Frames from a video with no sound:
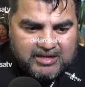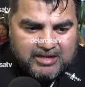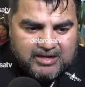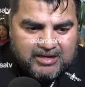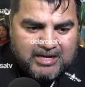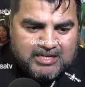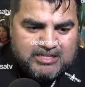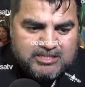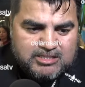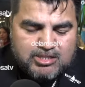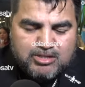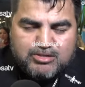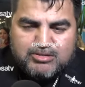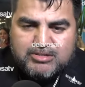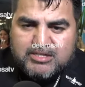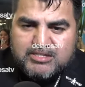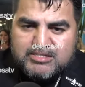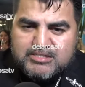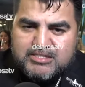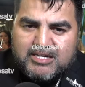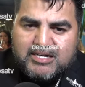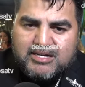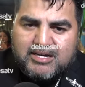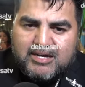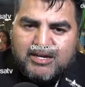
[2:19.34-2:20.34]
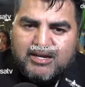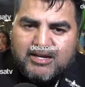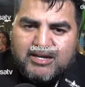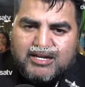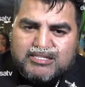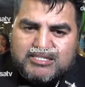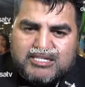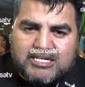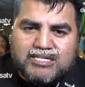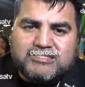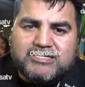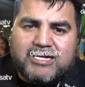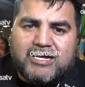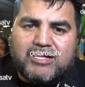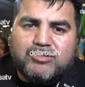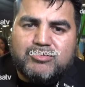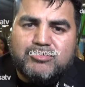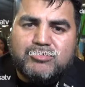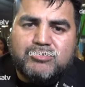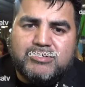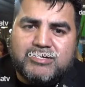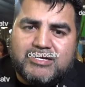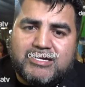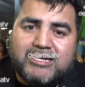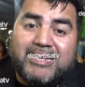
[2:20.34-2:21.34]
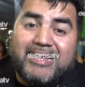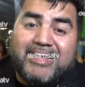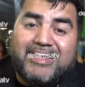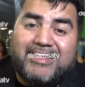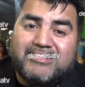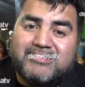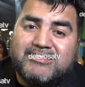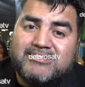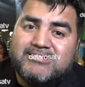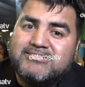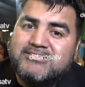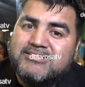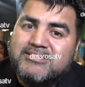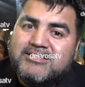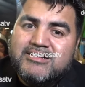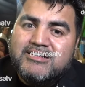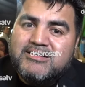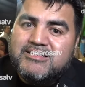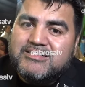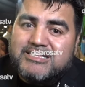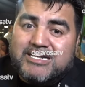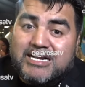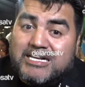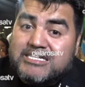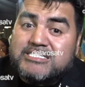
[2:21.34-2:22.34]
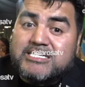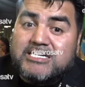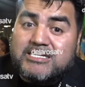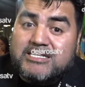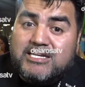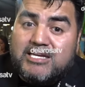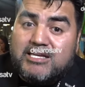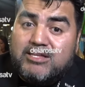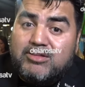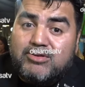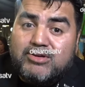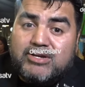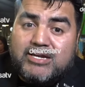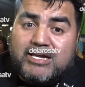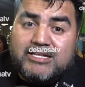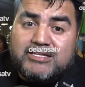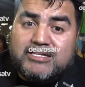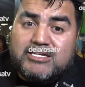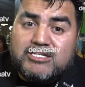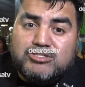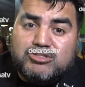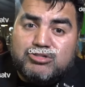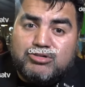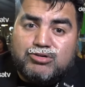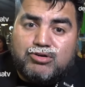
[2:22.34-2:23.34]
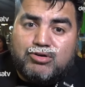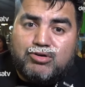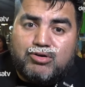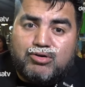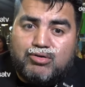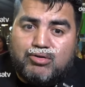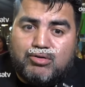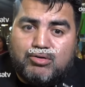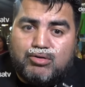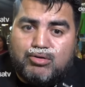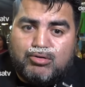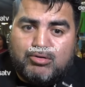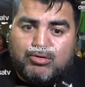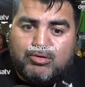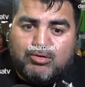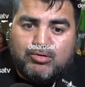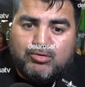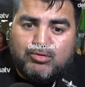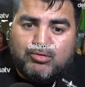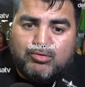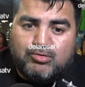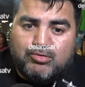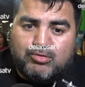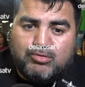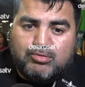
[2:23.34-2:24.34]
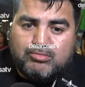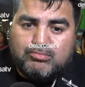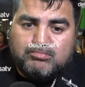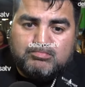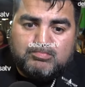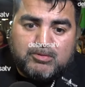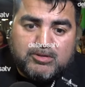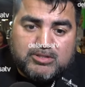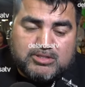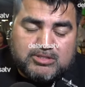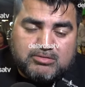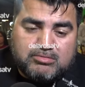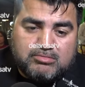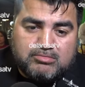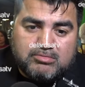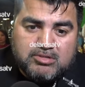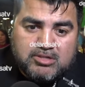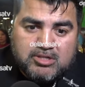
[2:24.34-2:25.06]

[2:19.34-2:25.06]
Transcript: canciones que, se han dado y que han trascendido y que han hecho, pues,